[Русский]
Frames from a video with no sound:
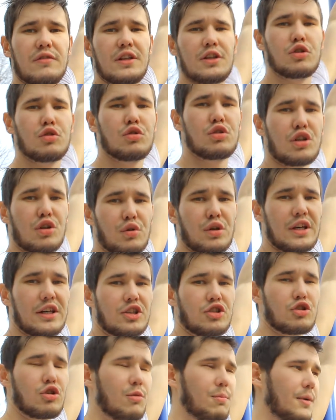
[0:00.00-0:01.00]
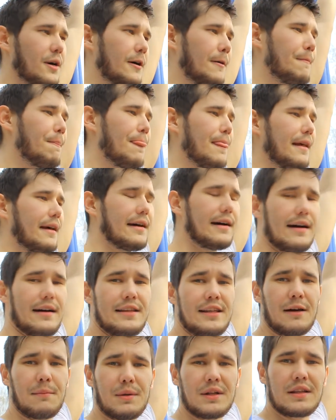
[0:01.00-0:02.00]
вытянутой руке, чтобы а,
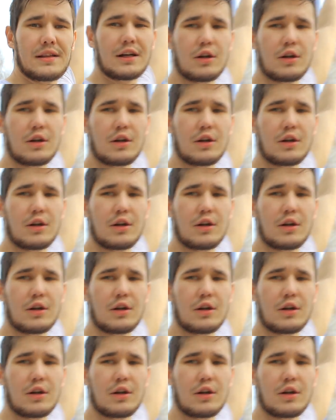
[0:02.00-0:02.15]
не было